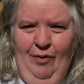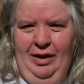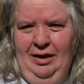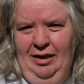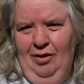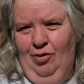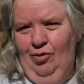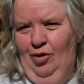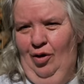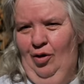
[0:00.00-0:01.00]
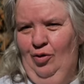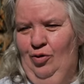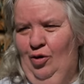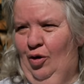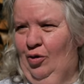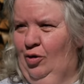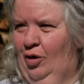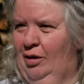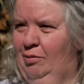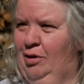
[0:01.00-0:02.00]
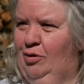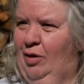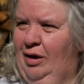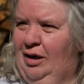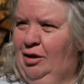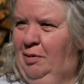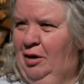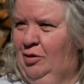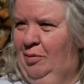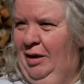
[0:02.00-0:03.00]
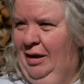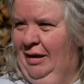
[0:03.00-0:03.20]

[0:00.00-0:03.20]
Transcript: va dire une heure, une heure, une heure et demie de toilettage par semaine.